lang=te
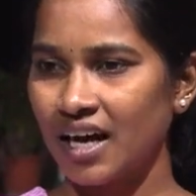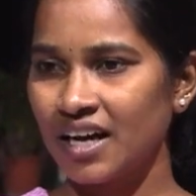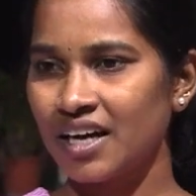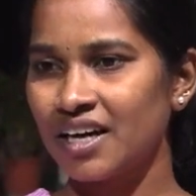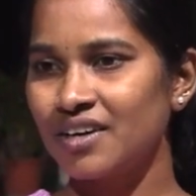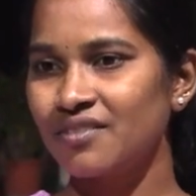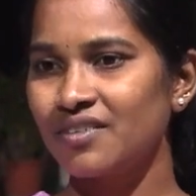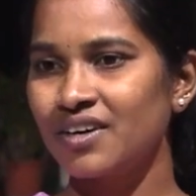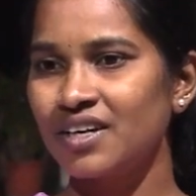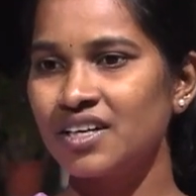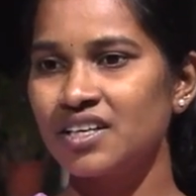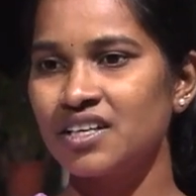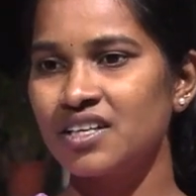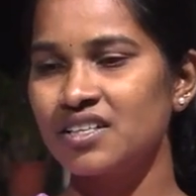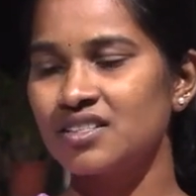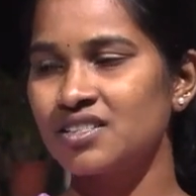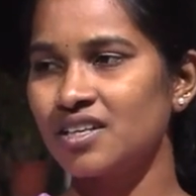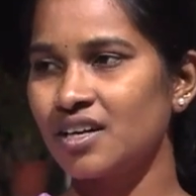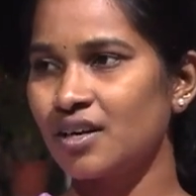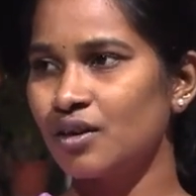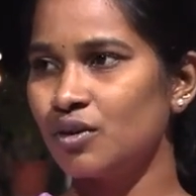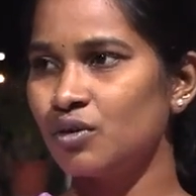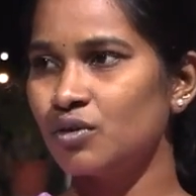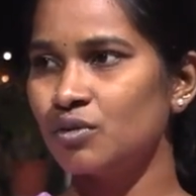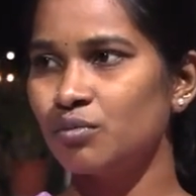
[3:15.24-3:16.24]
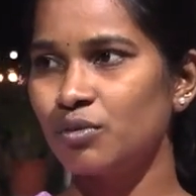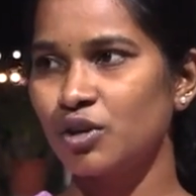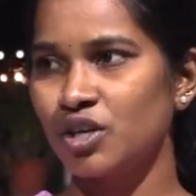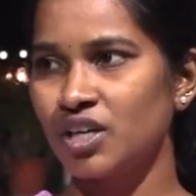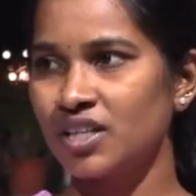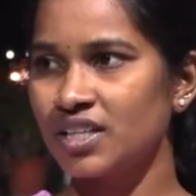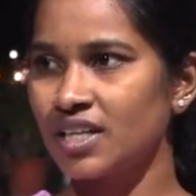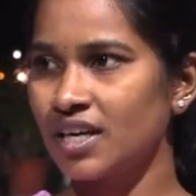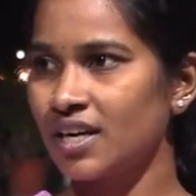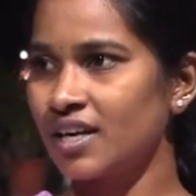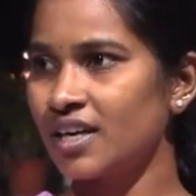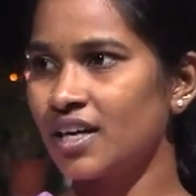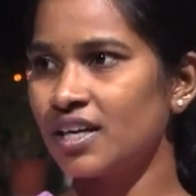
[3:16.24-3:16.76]
అంగన్వాడీ టీచర్లు
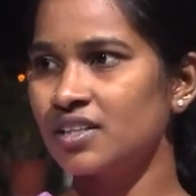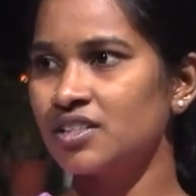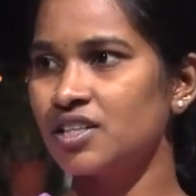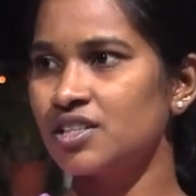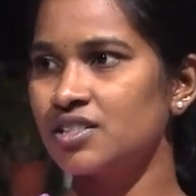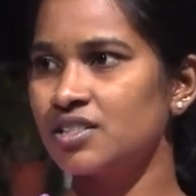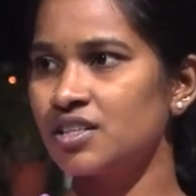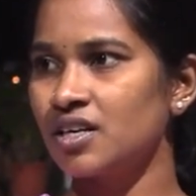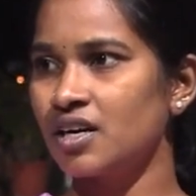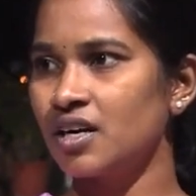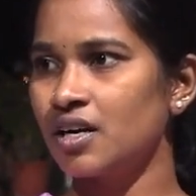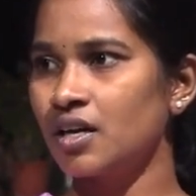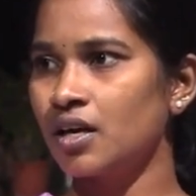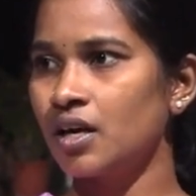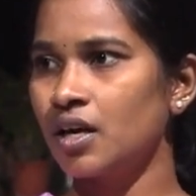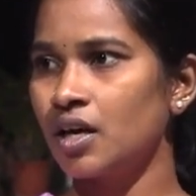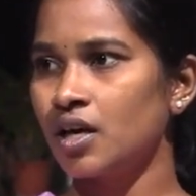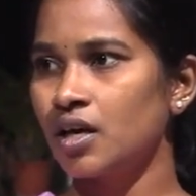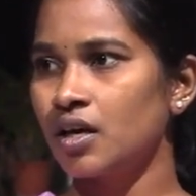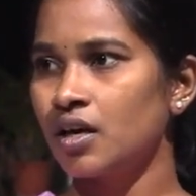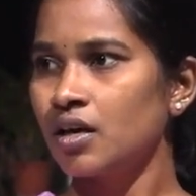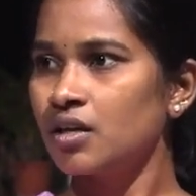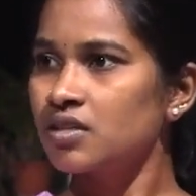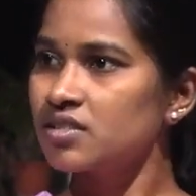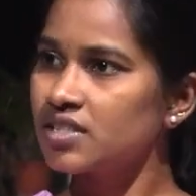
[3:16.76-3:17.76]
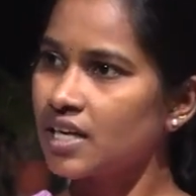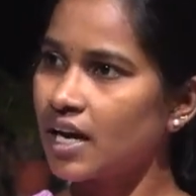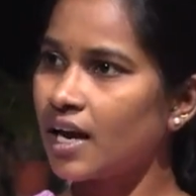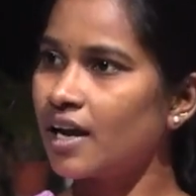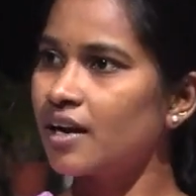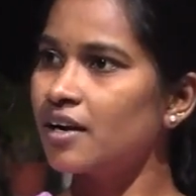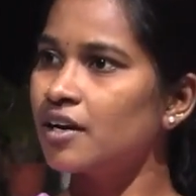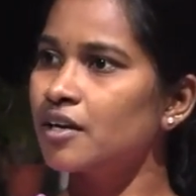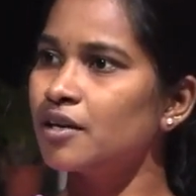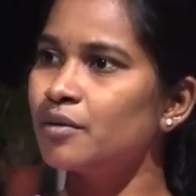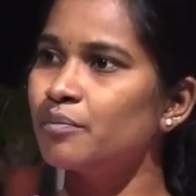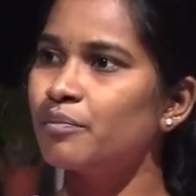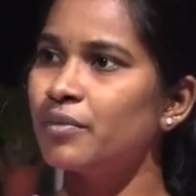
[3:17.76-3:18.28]
మొన్న ధర్నాలు చేసిరని
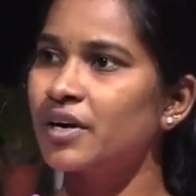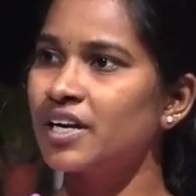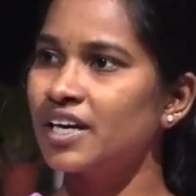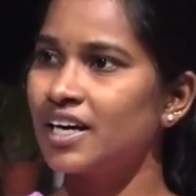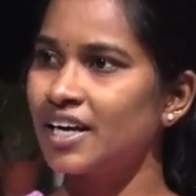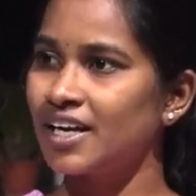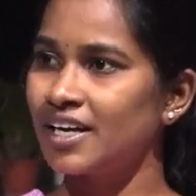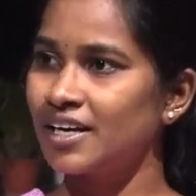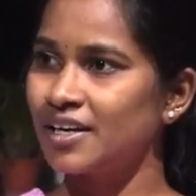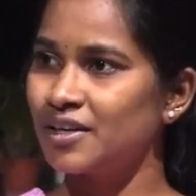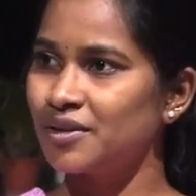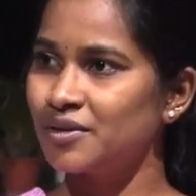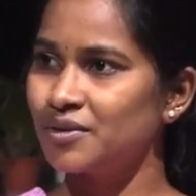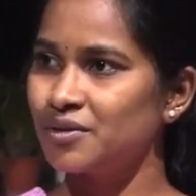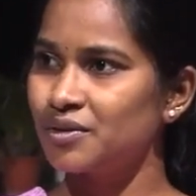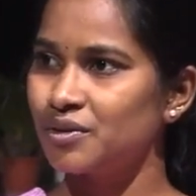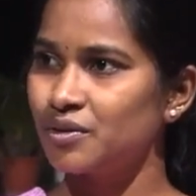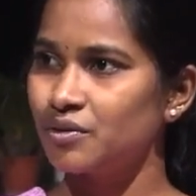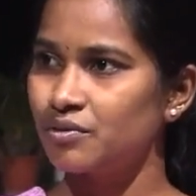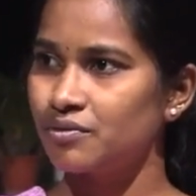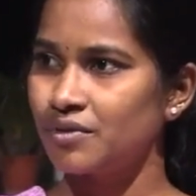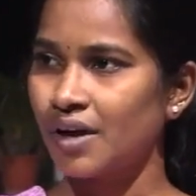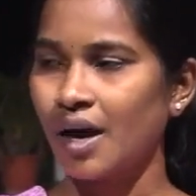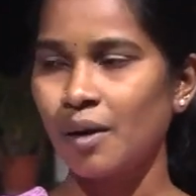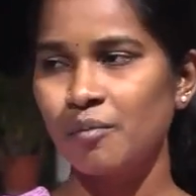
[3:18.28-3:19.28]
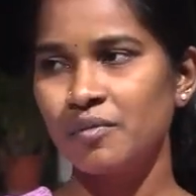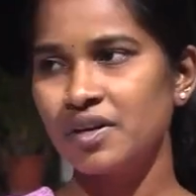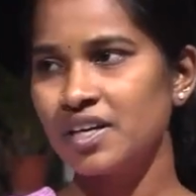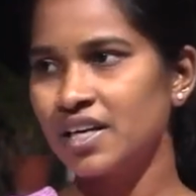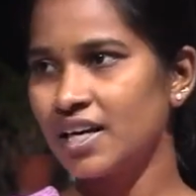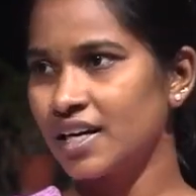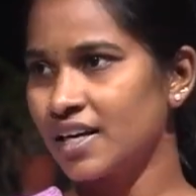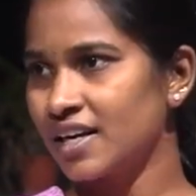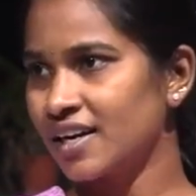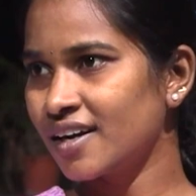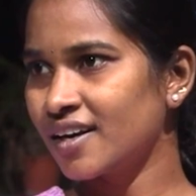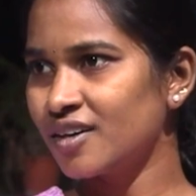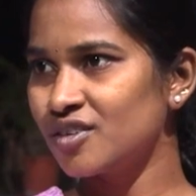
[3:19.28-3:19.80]
శాలరీలు ఇప్పటికే లేదు
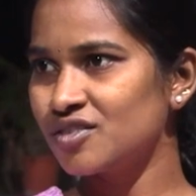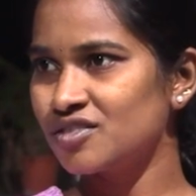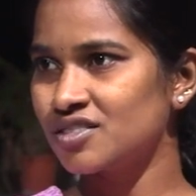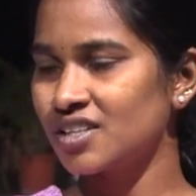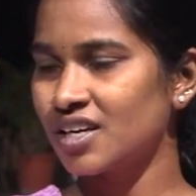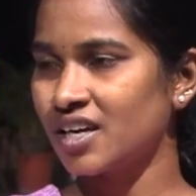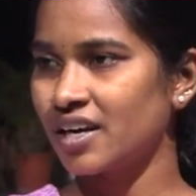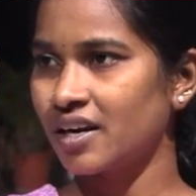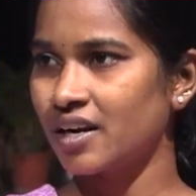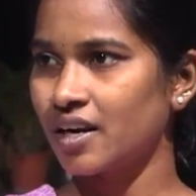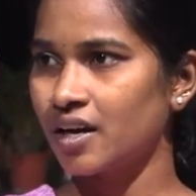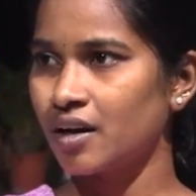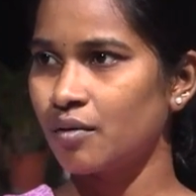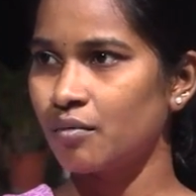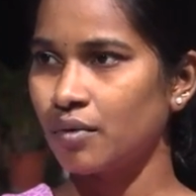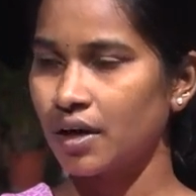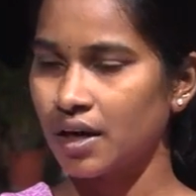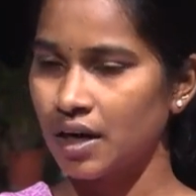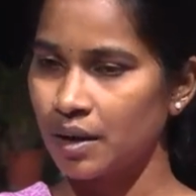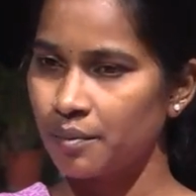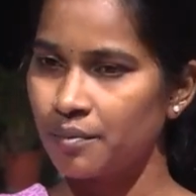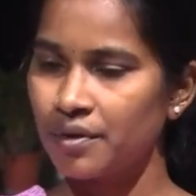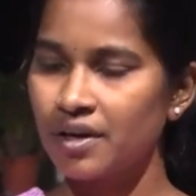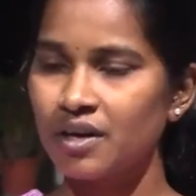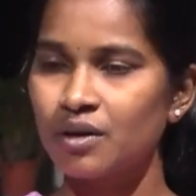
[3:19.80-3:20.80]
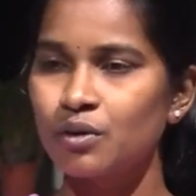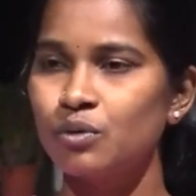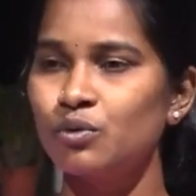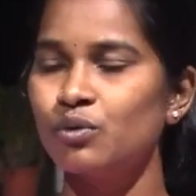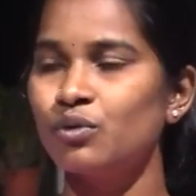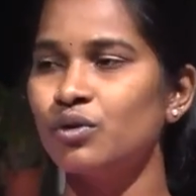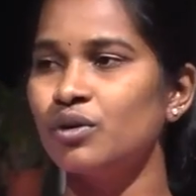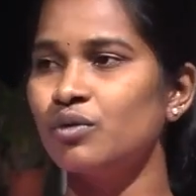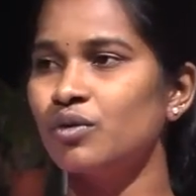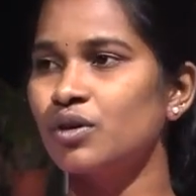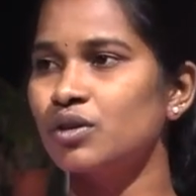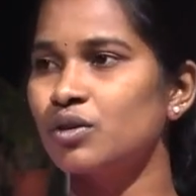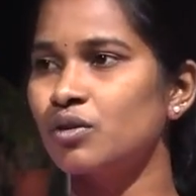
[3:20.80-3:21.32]
ఫ్యామిలీలు ఎట్లా గడుస్తాయి అన్న మనమే
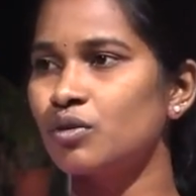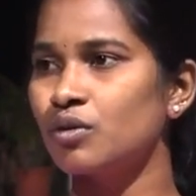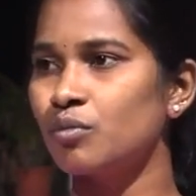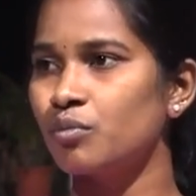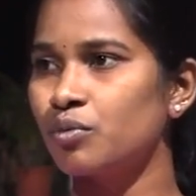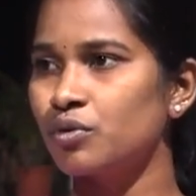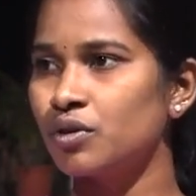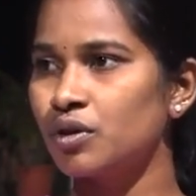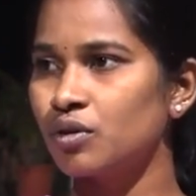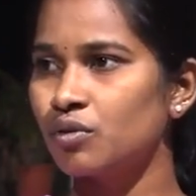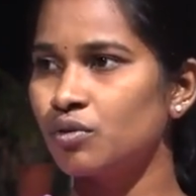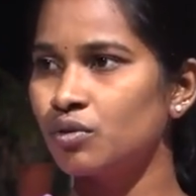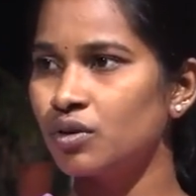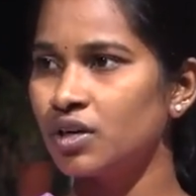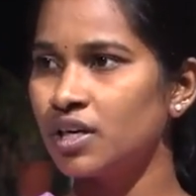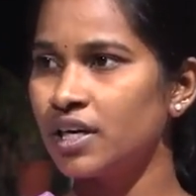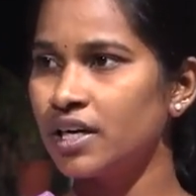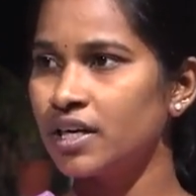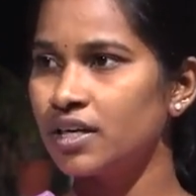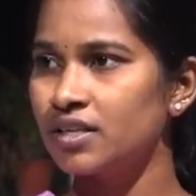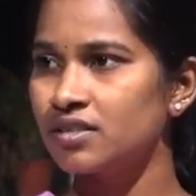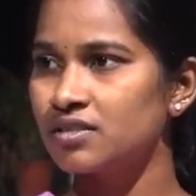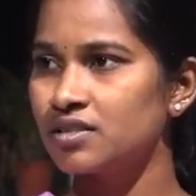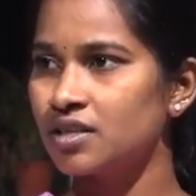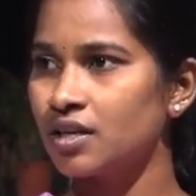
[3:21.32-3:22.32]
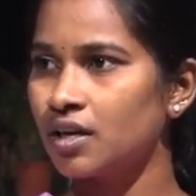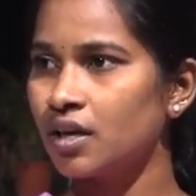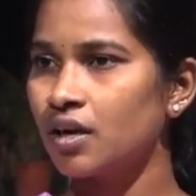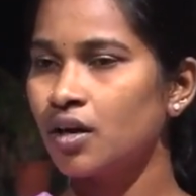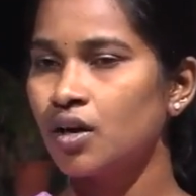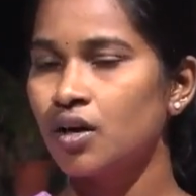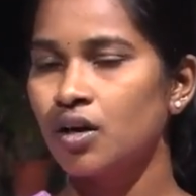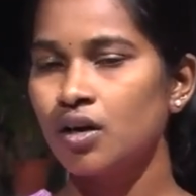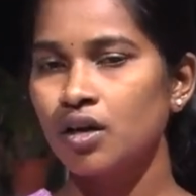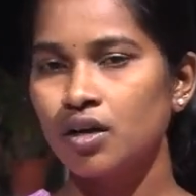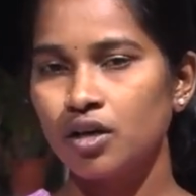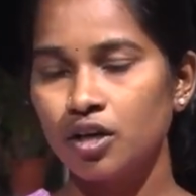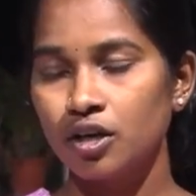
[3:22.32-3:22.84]
కూలి పోతే ఒక పూట కూలి లేట్ ఇస్తేనే
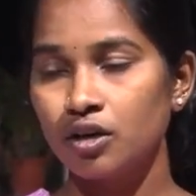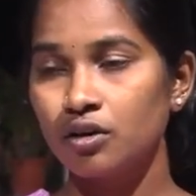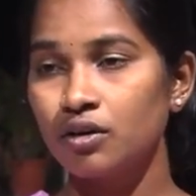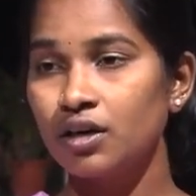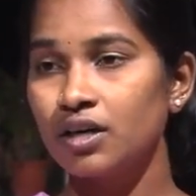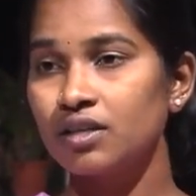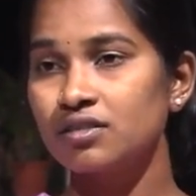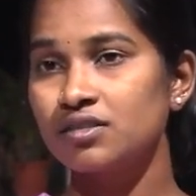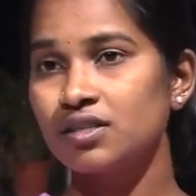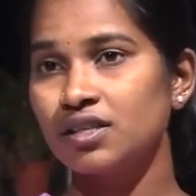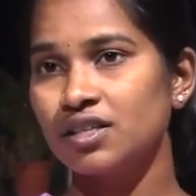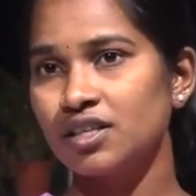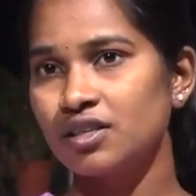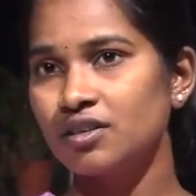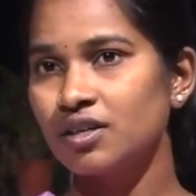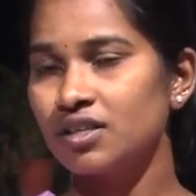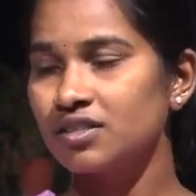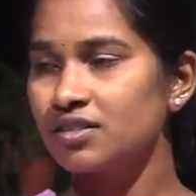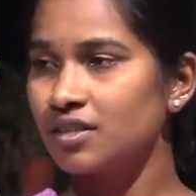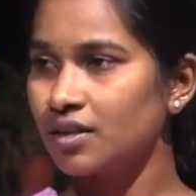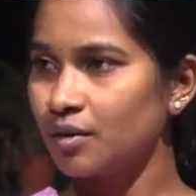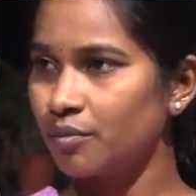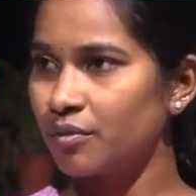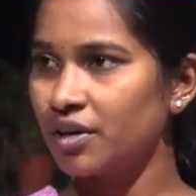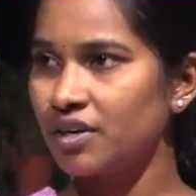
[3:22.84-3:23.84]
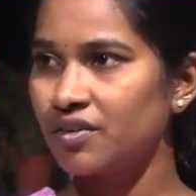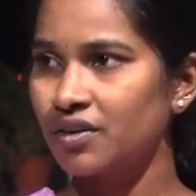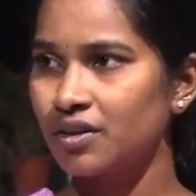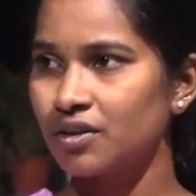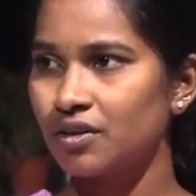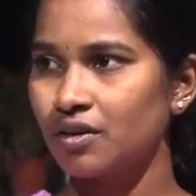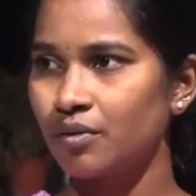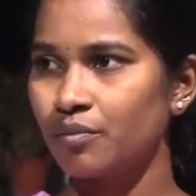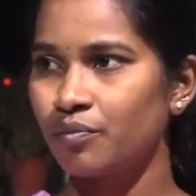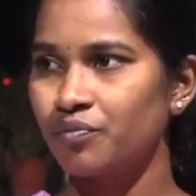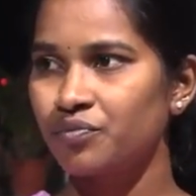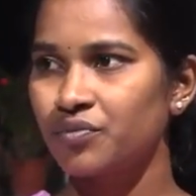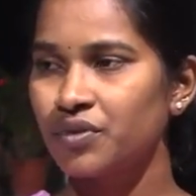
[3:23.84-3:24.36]
ఇల్లు గడుస్తాయి ఇల్లు గడిచిన ఎమ్మట
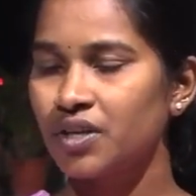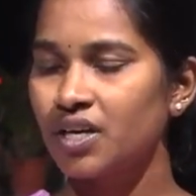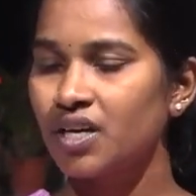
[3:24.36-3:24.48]
పడతాం